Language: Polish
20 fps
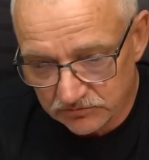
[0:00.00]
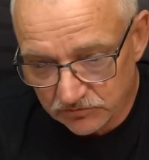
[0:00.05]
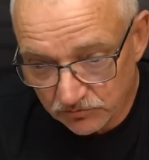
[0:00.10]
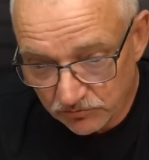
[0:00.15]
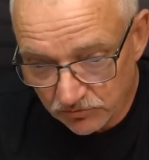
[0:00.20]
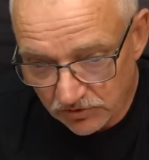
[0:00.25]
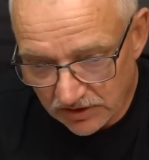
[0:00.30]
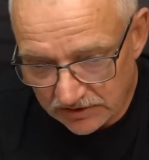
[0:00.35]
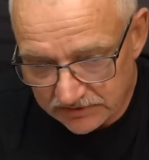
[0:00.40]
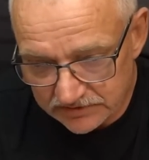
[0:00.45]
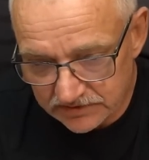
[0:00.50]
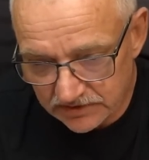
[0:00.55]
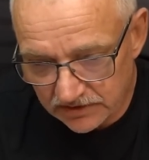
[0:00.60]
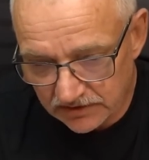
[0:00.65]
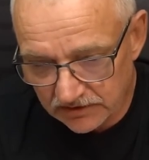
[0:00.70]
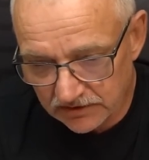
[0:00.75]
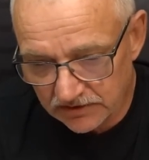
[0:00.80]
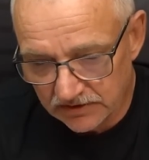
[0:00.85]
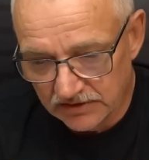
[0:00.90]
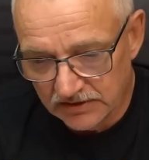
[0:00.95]

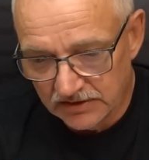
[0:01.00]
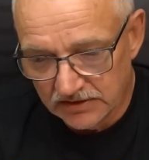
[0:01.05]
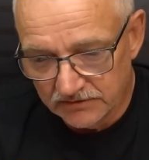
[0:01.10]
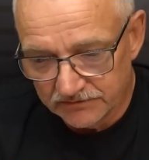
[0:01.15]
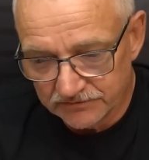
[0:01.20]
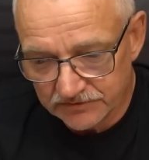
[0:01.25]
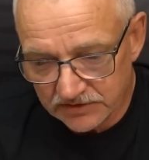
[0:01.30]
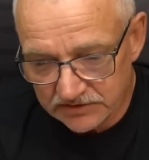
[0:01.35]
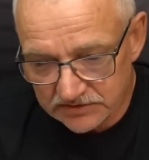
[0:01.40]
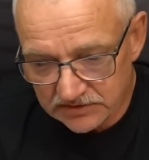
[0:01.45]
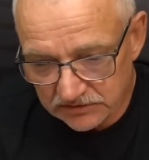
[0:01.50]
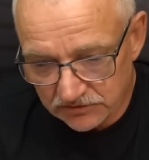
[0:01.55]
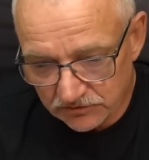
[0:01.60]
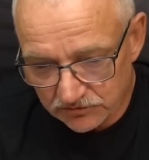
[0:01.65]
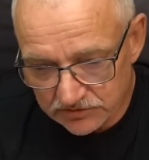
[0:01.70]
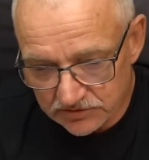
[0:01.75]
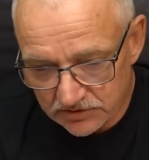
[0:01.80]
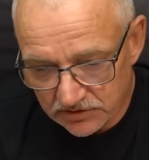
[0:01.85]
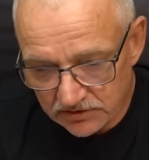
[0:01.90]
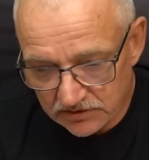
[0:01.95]
kumulacja. W tej
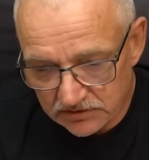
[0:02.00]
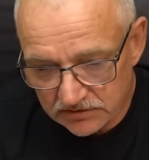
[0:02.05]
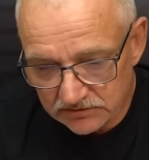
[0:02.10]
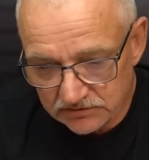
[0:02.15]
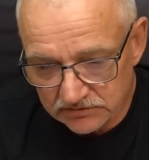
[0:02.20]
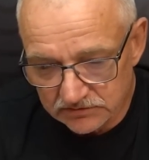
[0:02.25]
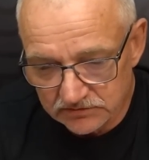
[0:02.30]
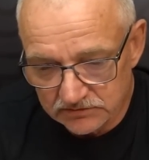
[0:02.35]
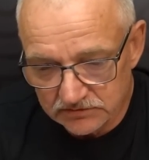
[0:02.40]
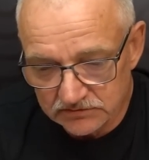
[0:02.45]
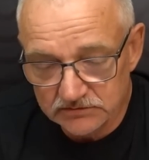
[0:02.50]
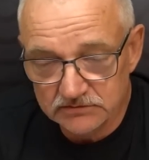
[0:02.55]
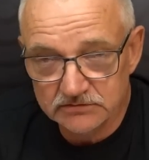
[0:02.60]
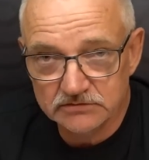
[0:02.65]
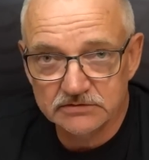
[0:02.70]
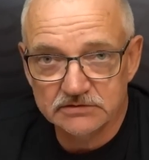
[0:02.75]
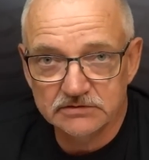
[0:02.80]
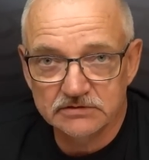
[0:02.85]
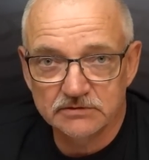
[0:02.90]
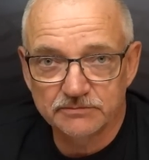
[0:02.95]
zatoce
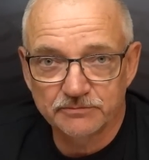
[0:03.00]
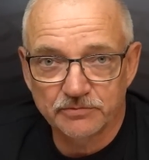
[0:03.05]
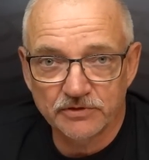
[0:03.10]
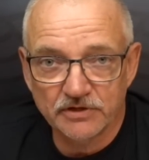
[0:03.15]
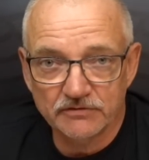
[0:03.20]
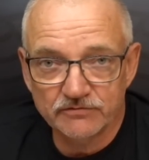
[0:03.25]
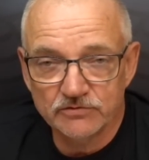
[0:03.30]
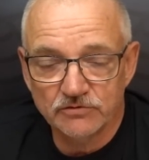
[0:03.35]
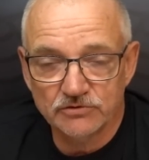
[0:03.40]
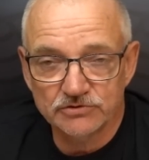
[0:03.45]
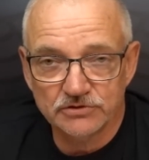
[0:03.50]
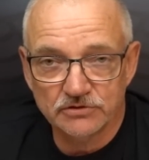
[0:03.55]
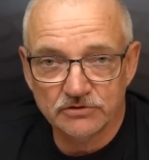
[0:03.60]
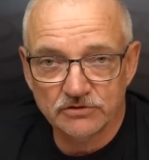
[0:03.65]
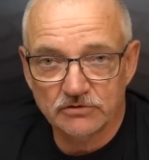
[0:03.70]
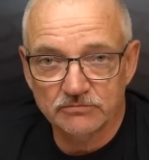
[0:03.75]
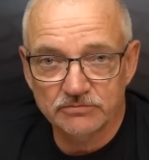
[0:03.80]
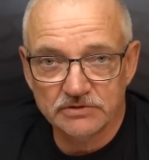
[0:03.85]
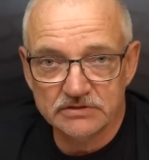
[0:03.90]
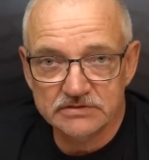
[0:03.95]
e, pojawiło się
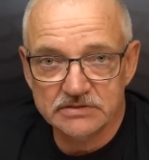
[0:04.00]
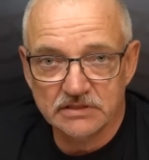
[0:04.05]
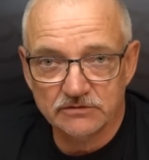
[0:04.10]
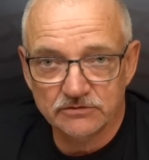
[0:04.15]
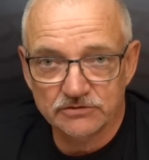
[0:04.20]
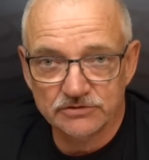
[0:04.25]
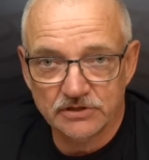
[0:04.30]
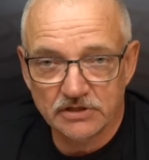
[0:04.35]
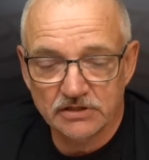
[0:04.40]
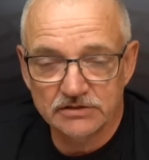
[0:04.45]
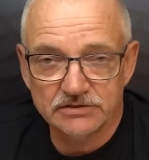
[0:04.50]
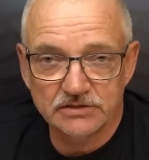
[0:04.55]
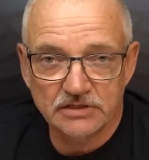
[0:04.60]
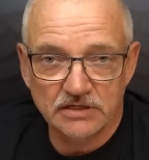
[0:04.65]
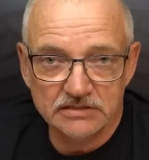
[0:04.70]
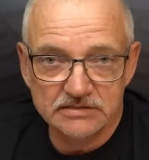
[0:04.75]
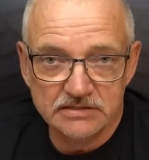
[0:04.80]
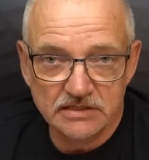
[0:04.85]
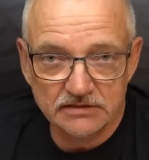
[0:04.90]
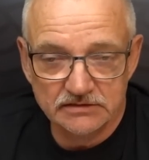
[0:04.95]
ogromne stado śledzi,
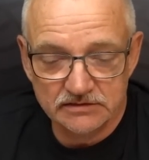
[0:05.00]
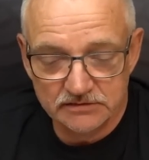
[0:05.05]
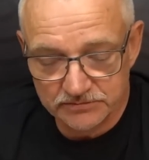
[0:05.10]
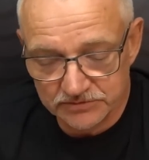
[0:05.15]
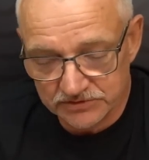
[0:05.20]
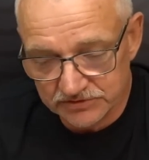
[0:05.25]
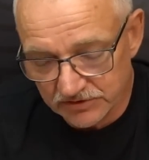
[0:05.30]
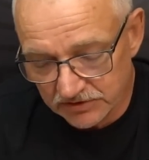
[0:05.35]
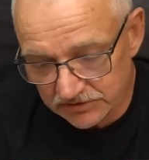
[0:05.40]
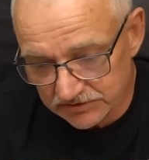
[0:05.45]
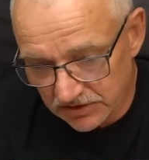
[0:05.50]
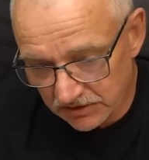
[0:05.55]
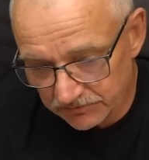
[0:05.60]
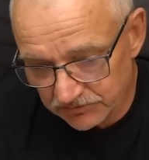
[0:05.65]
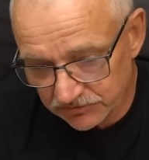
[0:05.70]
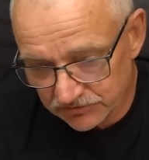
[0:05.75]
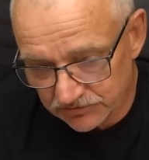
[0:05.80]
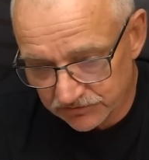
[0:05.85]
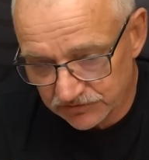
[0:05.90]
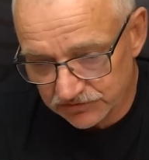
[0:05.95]
a za tymi
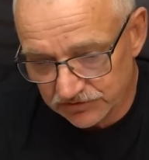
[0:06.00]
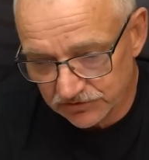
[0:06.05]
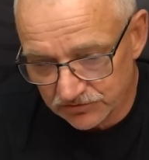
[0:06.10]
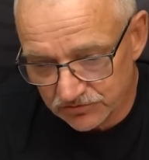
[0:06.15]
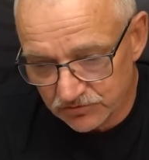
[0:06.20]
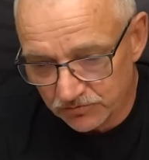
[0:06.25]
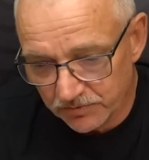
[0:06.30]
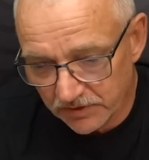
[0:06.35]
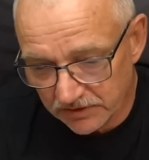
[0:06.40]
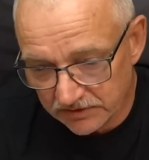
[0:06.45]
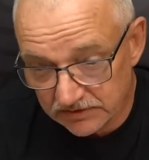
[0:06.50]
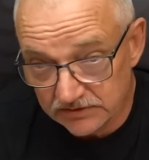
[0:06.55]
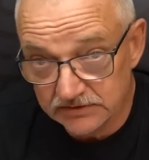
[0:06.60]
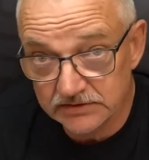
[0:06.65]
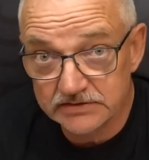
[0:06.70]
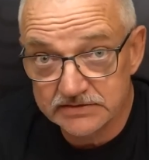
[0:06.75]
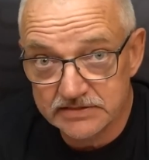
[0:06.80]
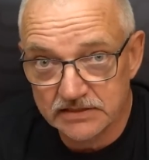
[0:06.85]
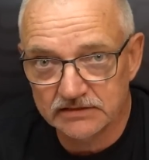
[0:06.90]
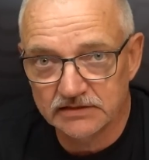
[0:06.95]
śledziami oczywiście szczupaki
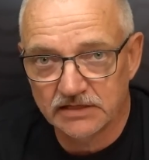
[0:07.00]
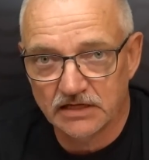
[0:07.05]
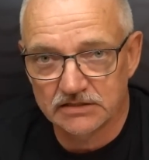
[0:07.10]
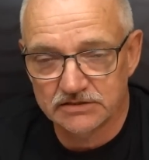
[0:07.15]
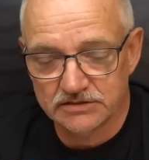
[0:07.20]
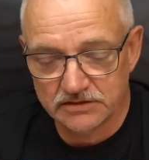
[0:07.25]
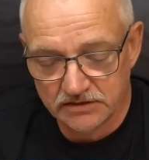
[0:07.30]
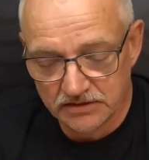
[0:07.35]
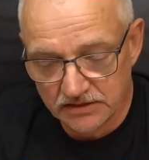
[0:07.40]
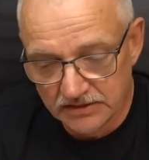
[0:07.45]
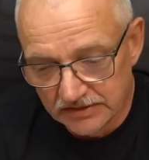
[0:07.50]
i sandacze.